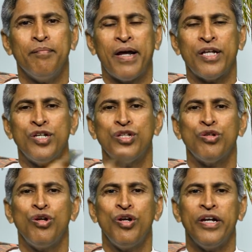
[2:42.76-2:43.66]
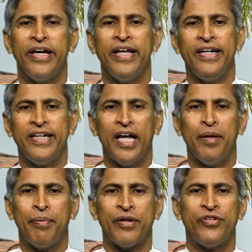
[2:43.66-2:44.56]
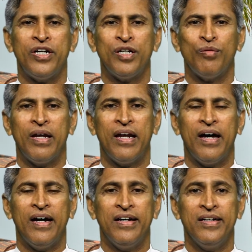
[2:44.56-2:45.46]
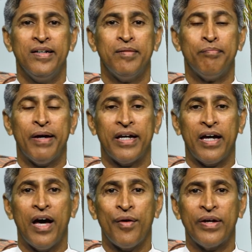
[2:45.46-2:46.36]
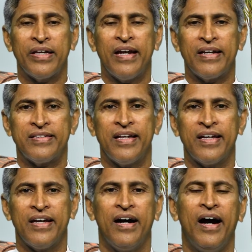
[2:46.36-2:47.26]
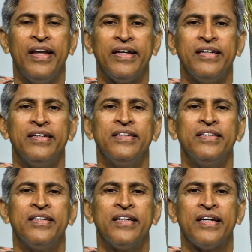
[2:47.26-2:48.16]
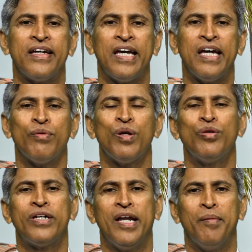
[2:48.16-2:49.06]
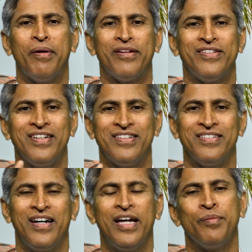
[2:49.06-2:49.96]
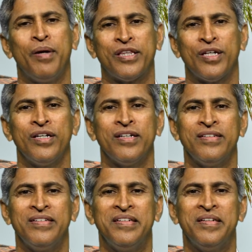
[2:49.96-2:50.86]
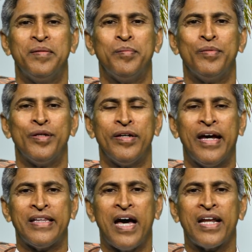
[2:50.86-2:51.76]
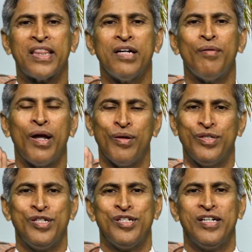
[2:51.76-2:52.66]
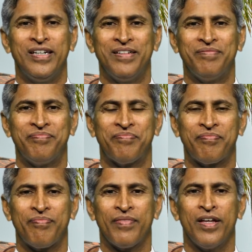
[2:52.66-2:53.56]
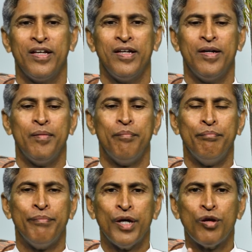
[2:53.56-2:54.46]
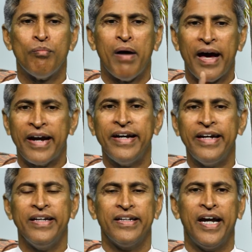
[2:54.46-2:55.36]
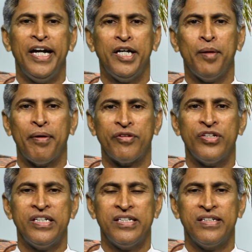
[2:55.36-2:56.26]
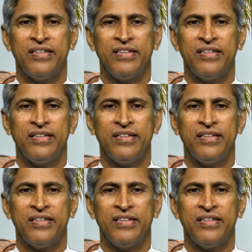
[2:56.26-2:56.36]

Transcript: మన చేతుల్లో లేని టెన్ పర్సెంట్ వల్ల మనకి ఆరోగ్యానికి జరిగే హాని కేవలం టెన్ పర్సెంట్ అది మాత్రం మీరు యథార్థం ఆలోచించండి మీరు మారండి నైంటీ పర్సెంట్